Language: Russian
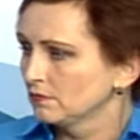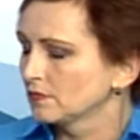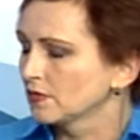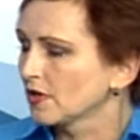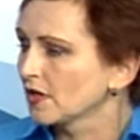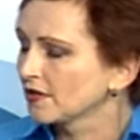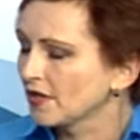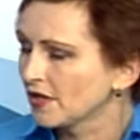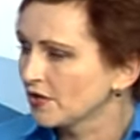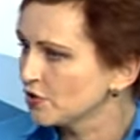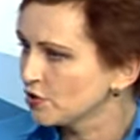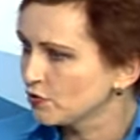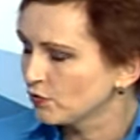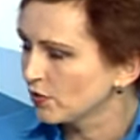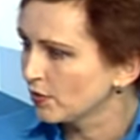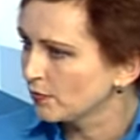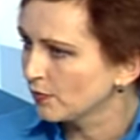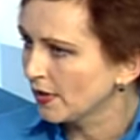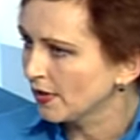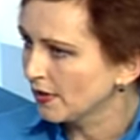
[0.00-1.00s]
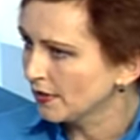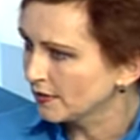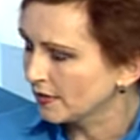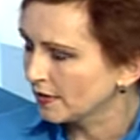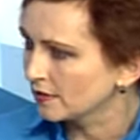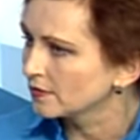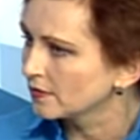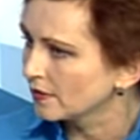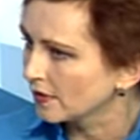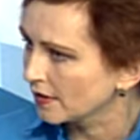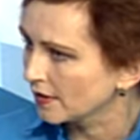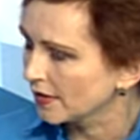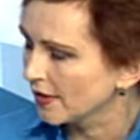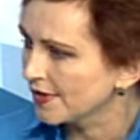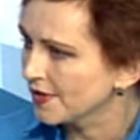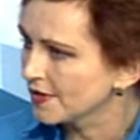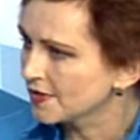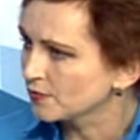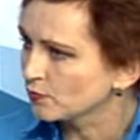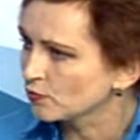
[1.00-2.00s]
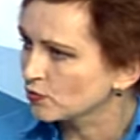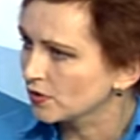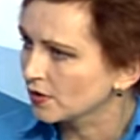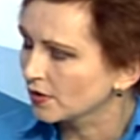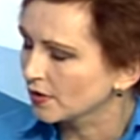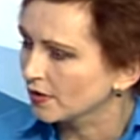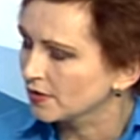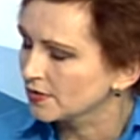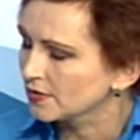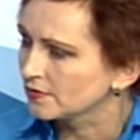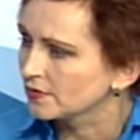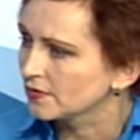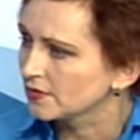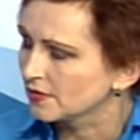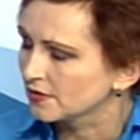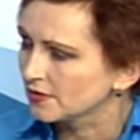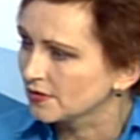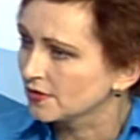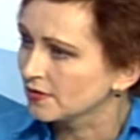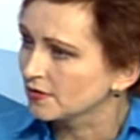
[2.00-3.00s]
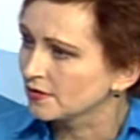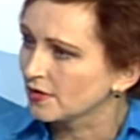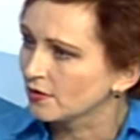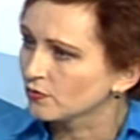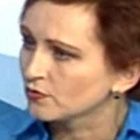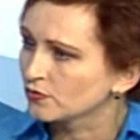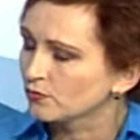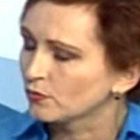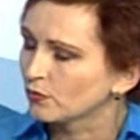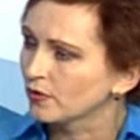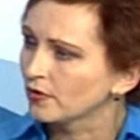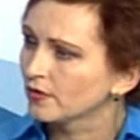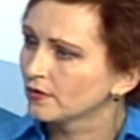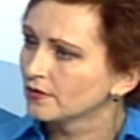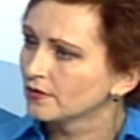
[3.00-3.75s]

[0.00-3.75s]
когда ничего не болит, а организм уже, оказывается, где-то дает сбой.